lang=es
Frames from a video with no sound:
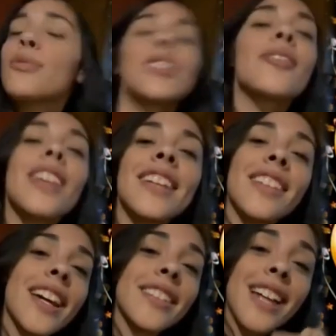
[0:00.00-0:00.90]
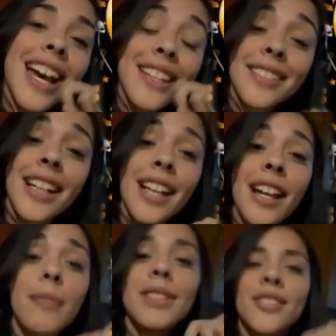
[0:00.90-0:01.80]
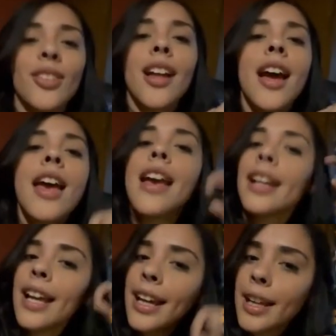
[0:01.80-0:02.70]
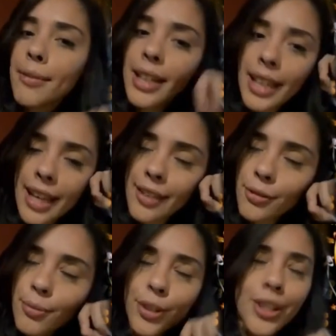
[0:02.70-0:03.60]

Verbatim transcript: Muchas felicidades a esta gran emisora que créeme que es un